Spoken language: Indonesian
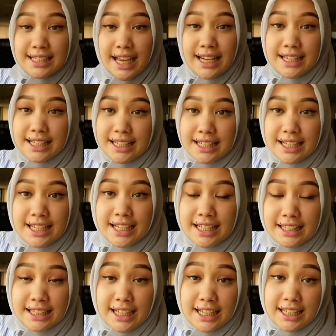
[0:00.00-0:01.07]
Jadi
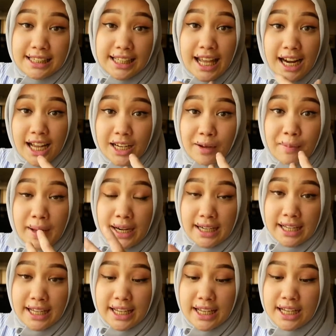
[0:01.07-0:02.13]
ketika ditarakan
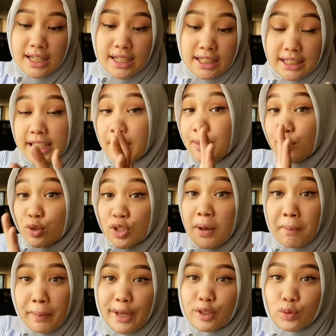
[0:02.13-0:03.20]
kemarin, ketika baru
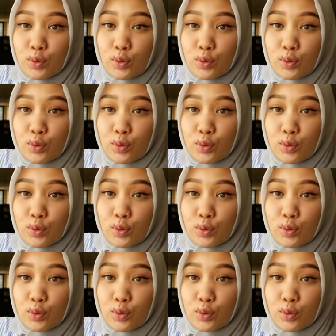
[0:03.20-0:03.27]
sampai